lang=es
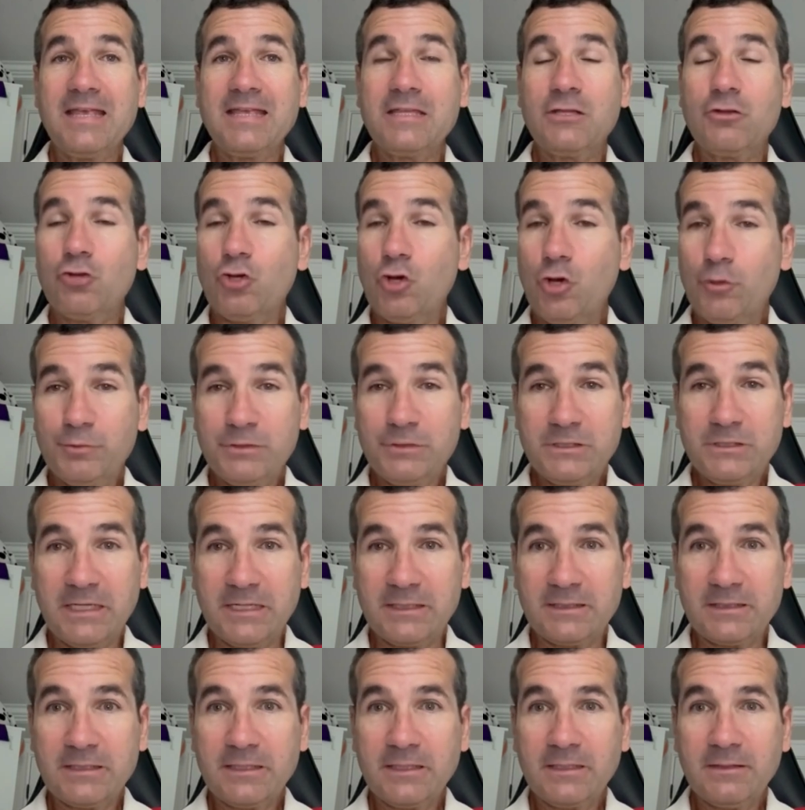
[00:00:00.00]
No
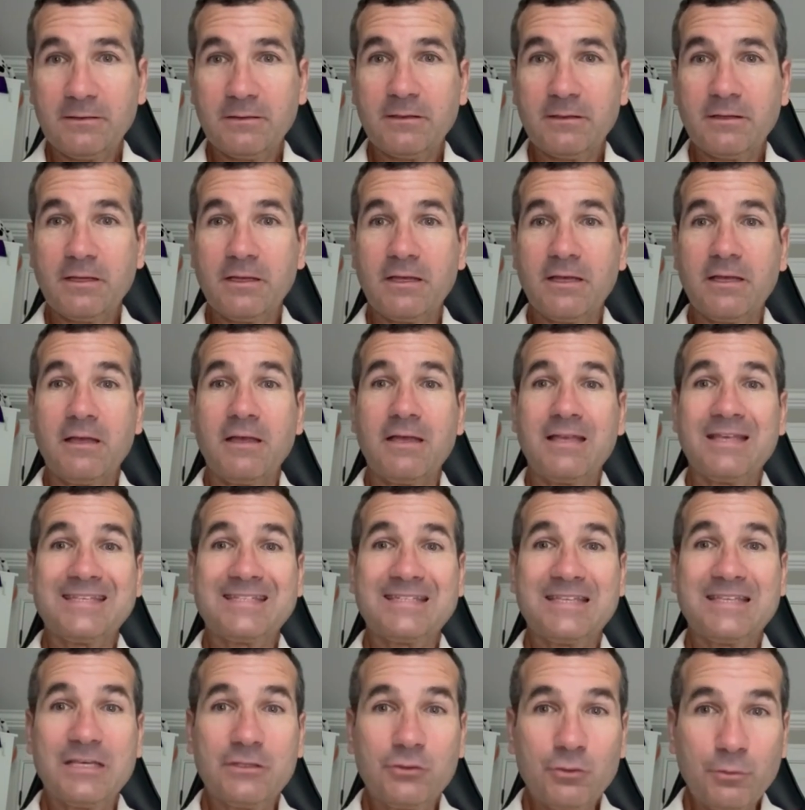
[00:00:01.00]
obstante,
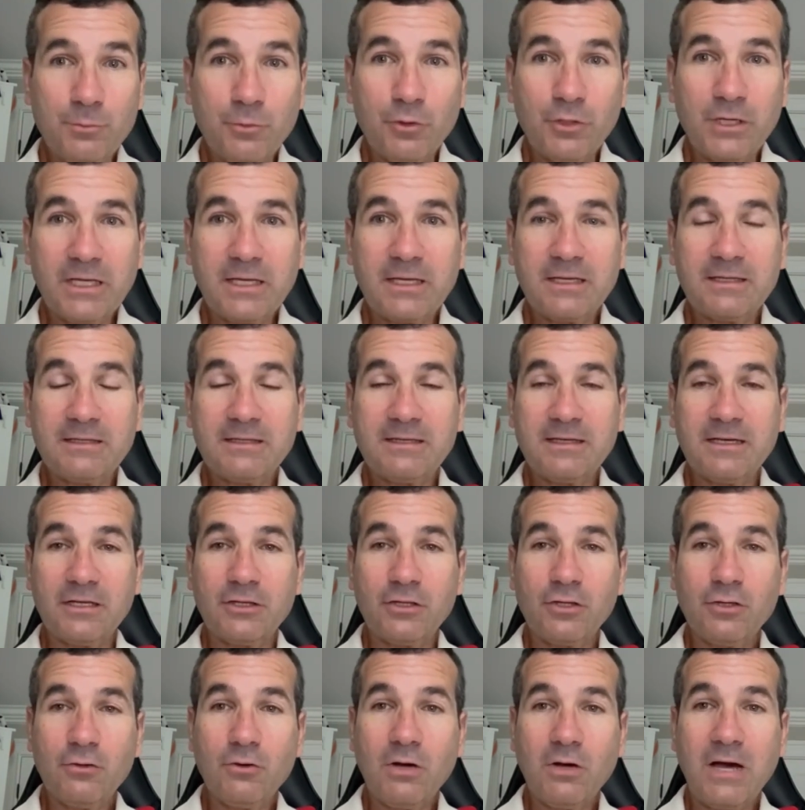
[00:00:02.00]
se supone que este
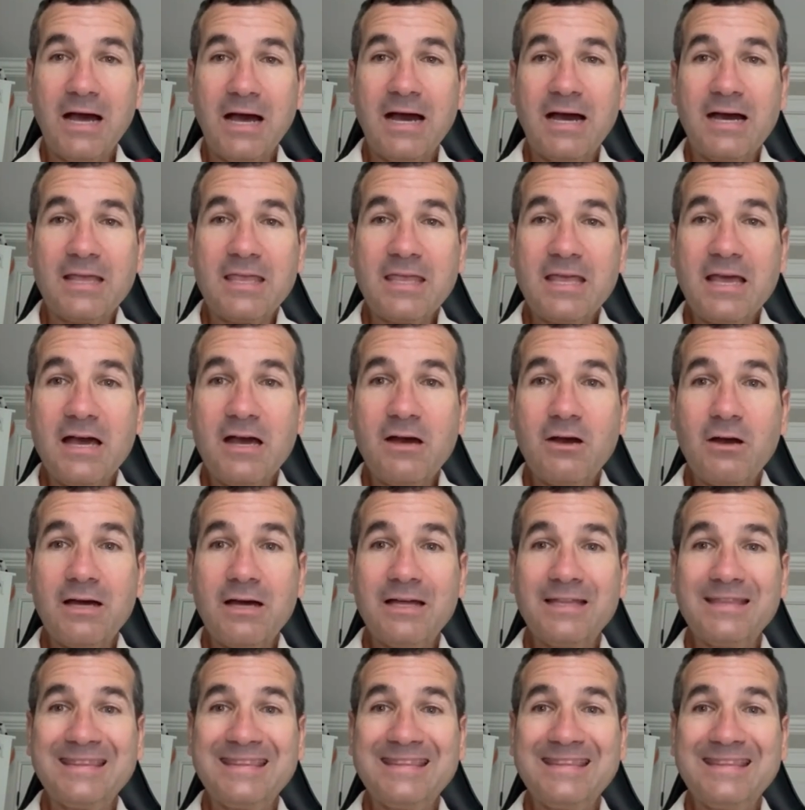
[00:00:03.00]
año haya
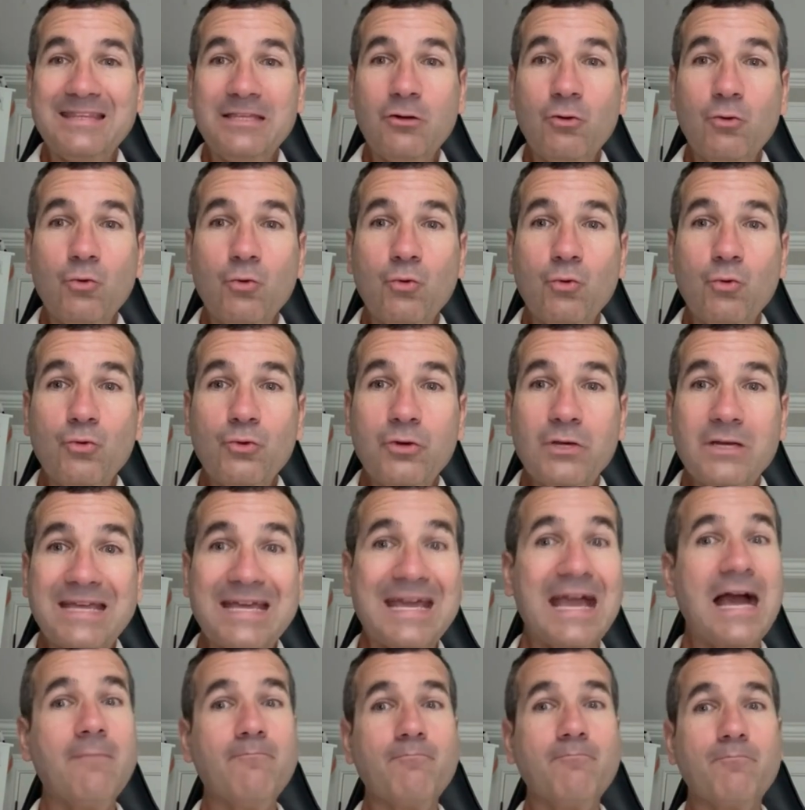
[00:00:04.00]
un
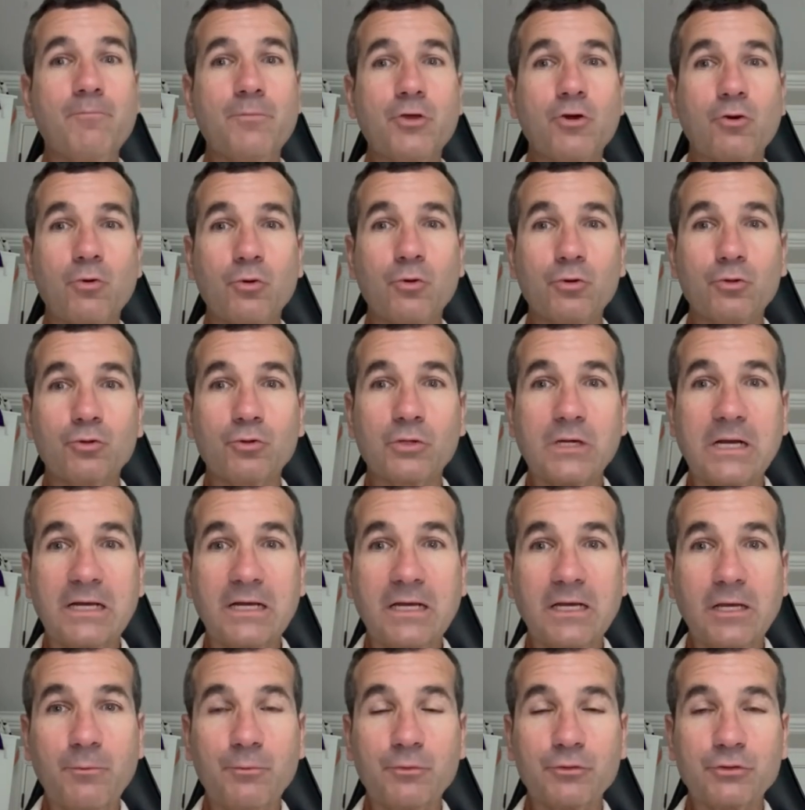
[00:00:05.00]
cambio cultural
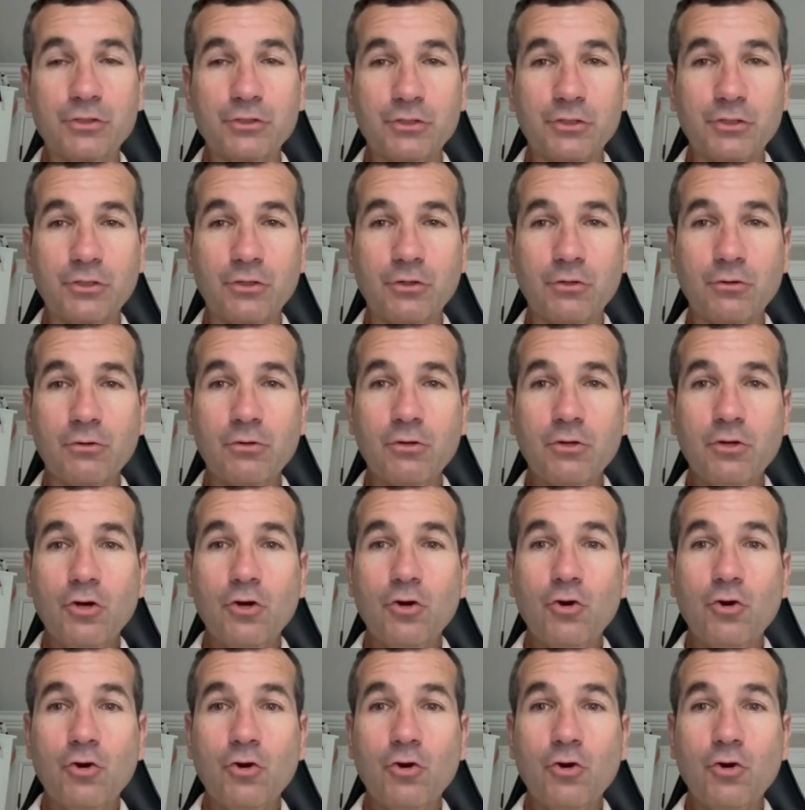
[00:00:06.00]
en la oposición,